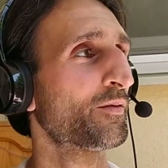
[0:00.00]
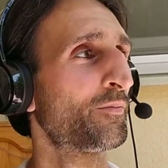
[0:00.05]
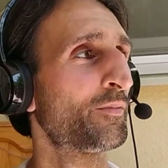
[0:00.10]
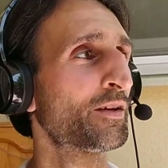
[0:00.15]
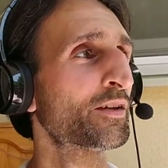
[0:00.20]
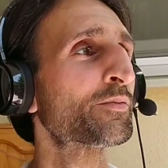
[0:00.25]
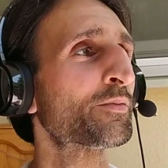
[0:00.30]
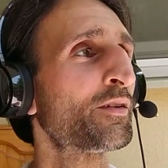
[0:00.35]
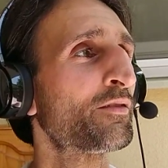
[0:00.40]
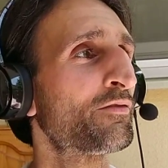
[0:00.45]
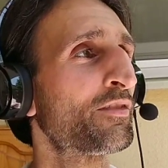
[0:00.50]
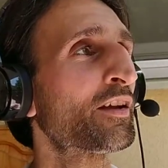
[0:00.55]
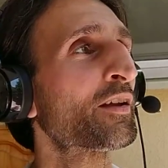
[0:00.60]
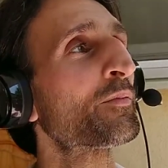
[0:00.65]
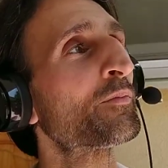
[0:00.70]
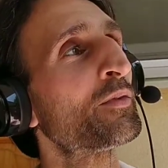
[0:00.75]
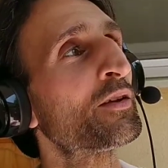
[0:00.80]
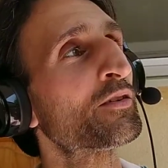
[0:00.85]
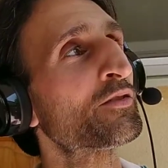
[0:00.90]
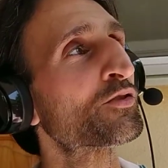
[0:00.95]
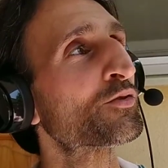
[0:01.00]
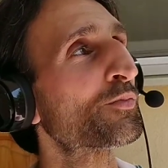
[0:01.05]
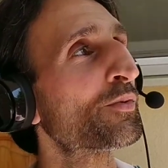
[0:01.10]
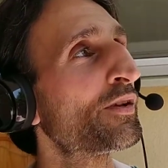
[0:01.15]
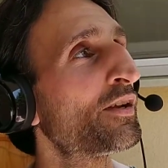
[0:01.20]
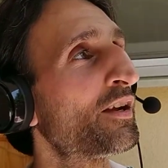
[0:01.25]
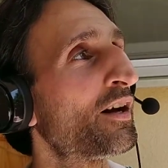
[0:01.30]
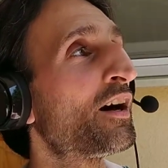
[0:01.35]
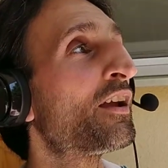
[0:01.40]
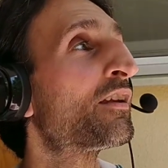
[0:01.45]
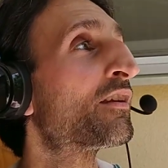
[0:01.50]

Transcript: manchmal fängt man ein Spiel